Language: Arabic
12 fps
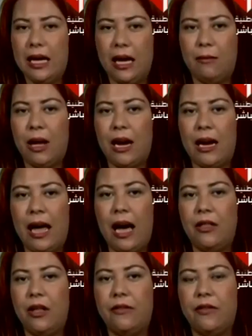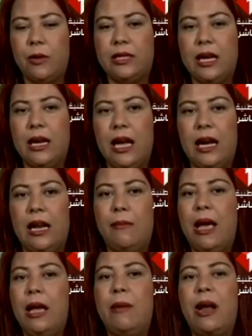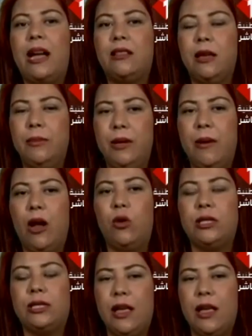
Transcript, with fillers: غرامها للمصدح خلاها تدخل المجال الإعلامي